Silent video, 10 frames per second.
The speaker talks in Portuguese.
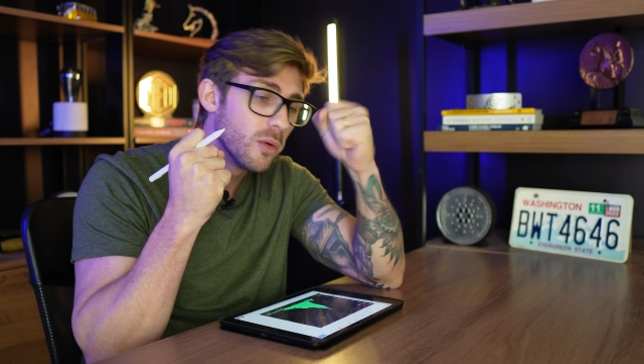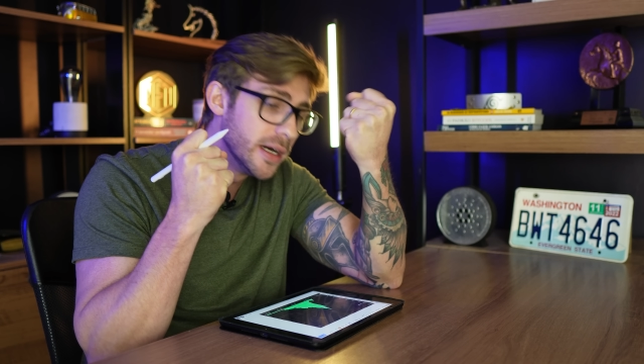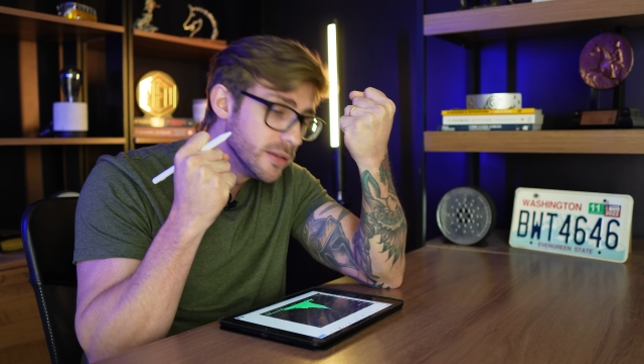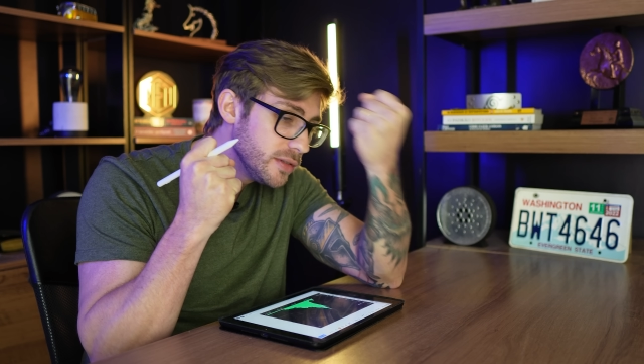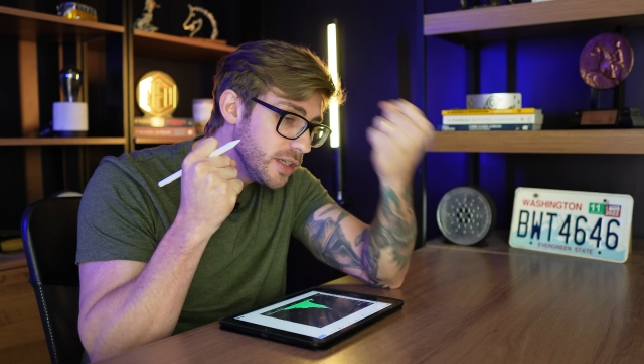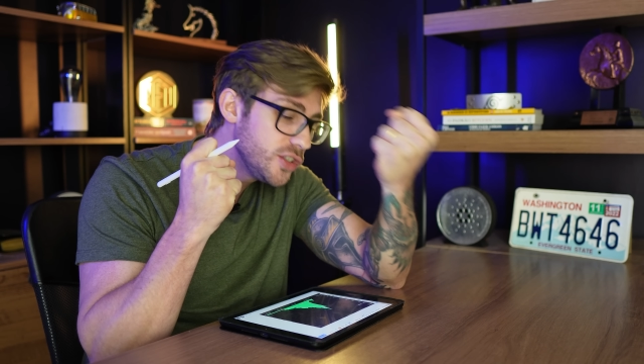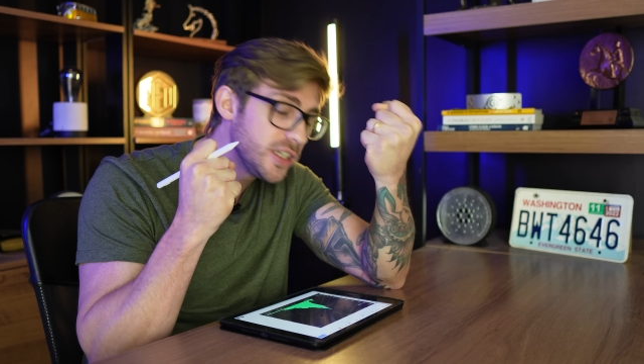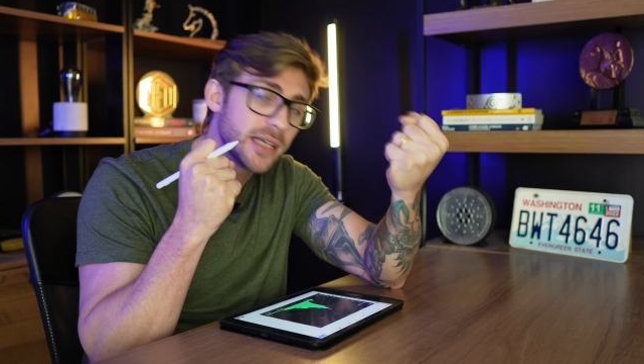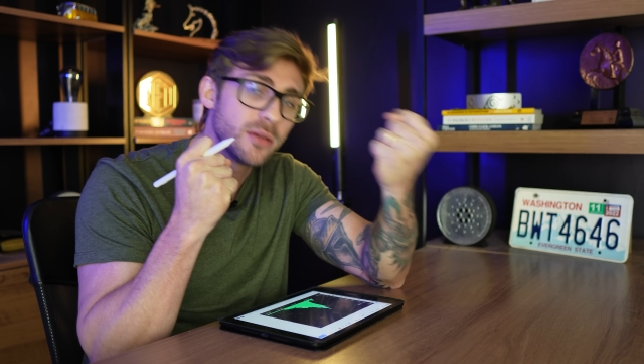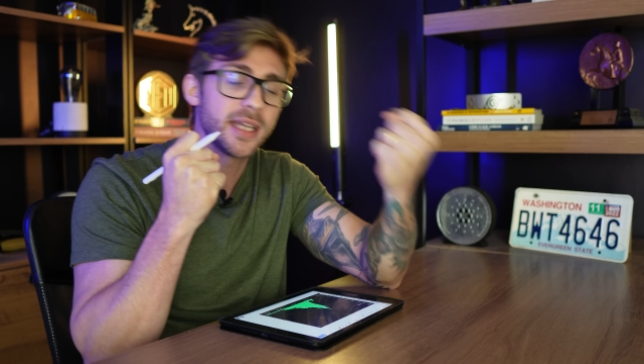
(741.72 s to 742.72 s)
Quanto de
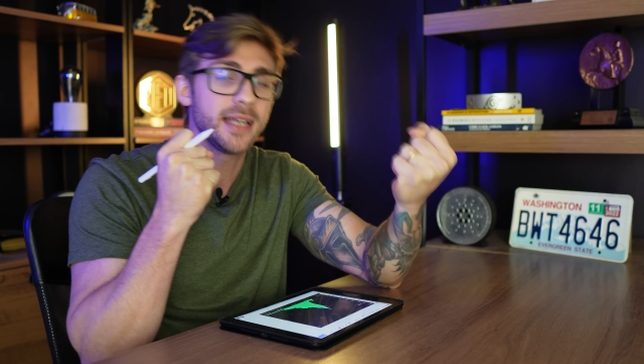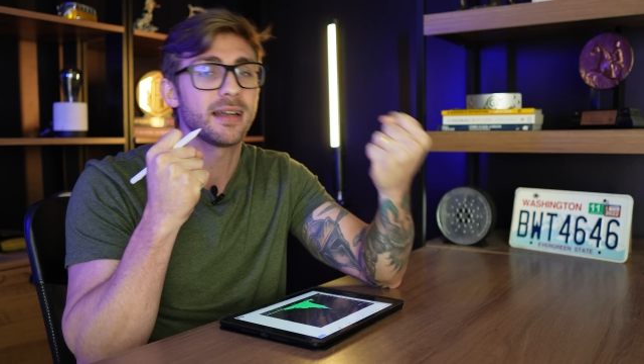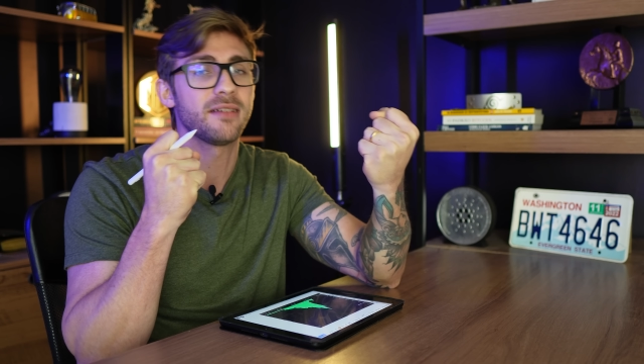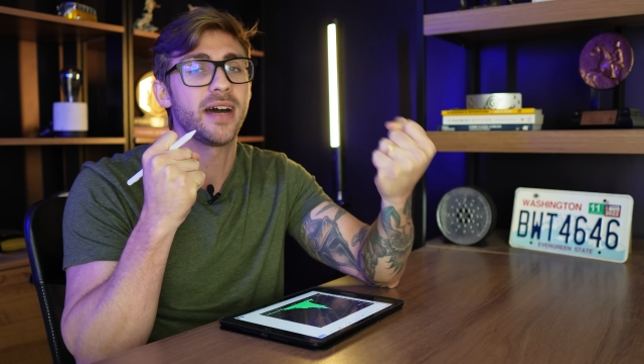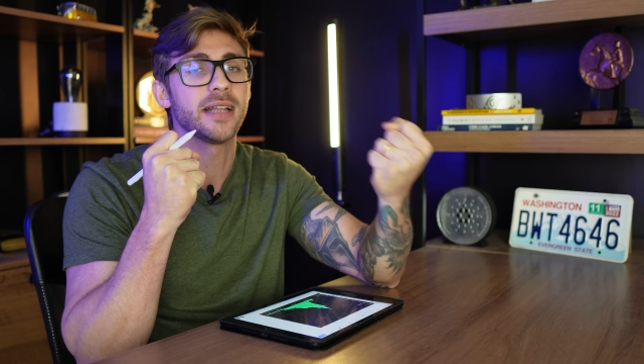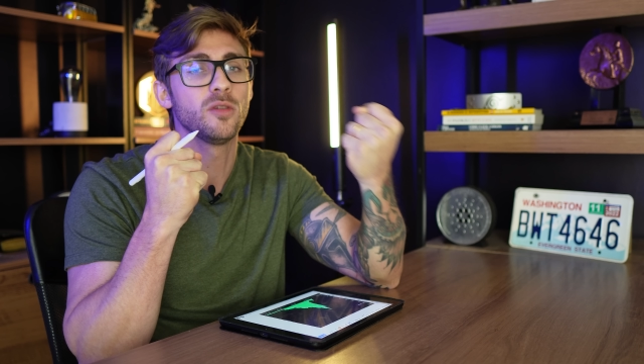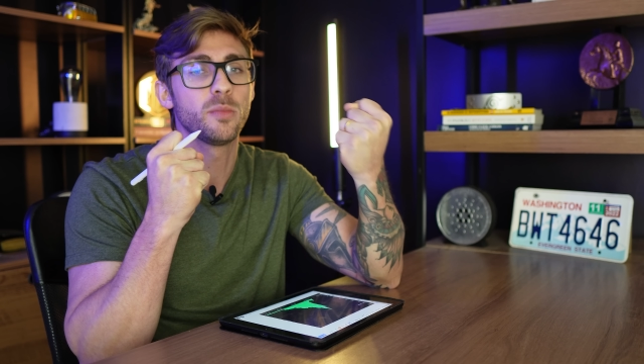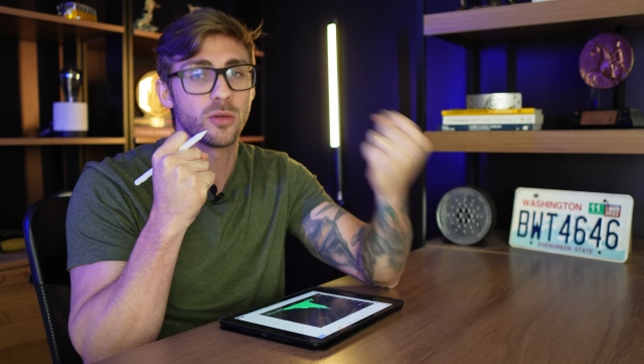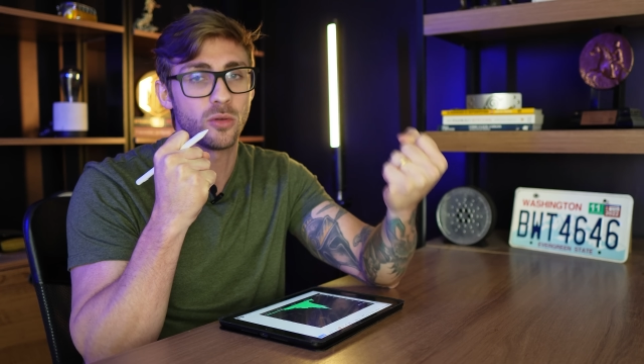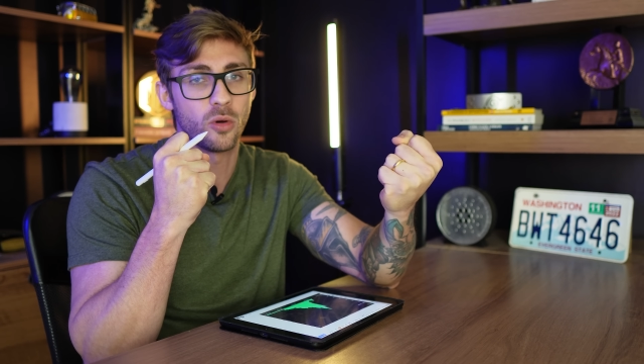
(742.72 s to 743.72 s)
dinheiro tem travado no
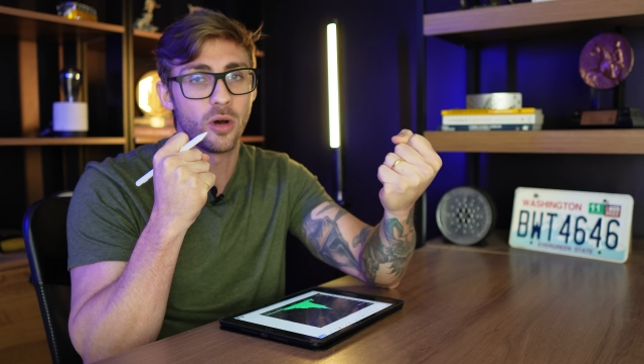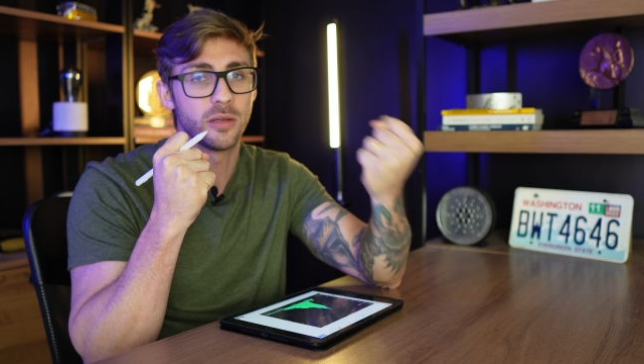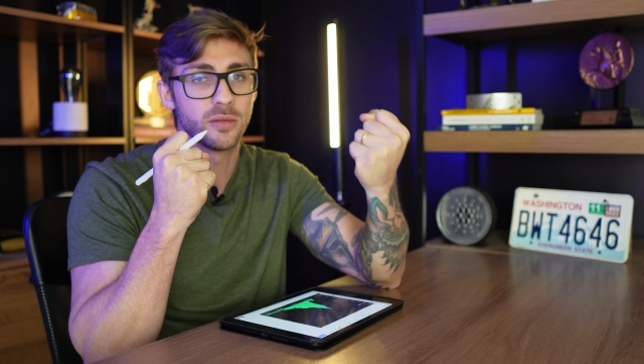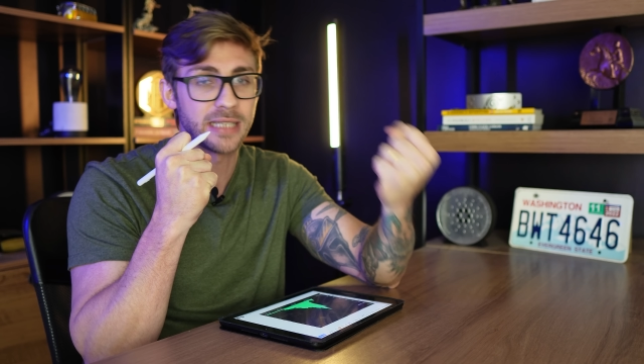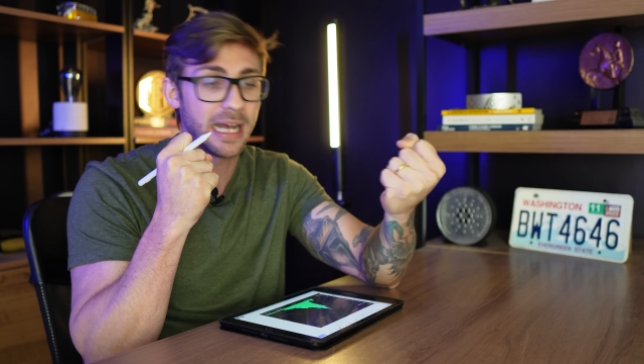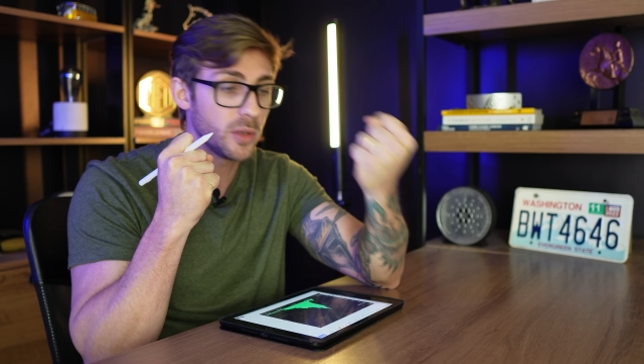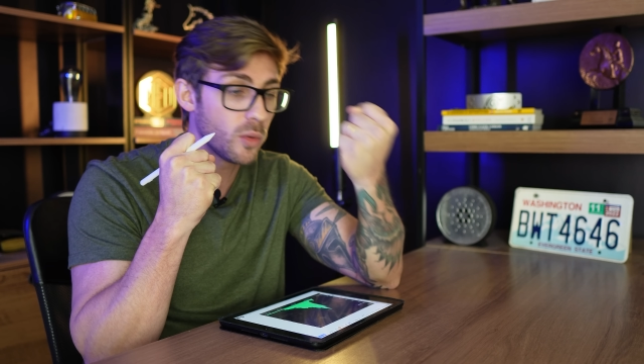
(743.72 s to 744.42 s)
protocolo, sabe?